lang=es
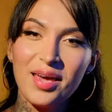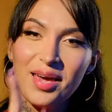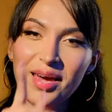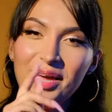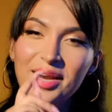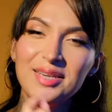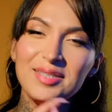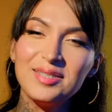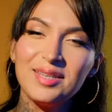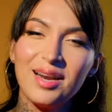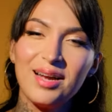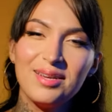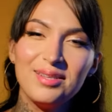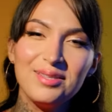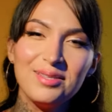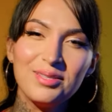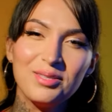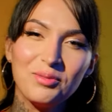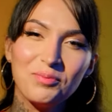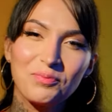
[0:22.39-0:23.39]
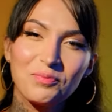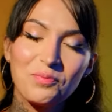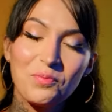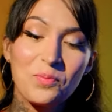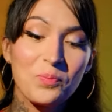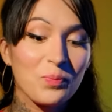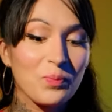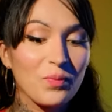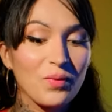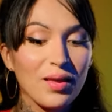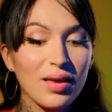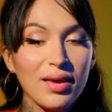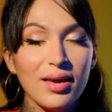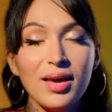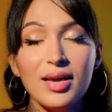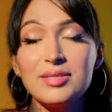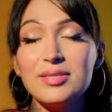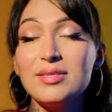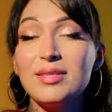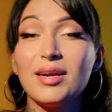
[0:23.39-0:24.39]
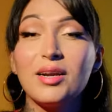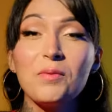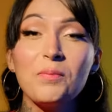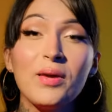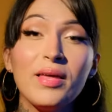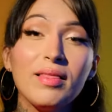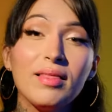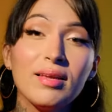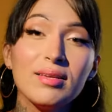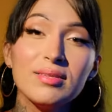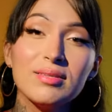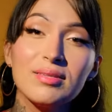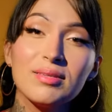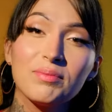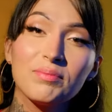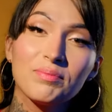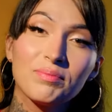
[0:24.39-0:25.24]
¿Eres trans? ¿Y si te arrepientes?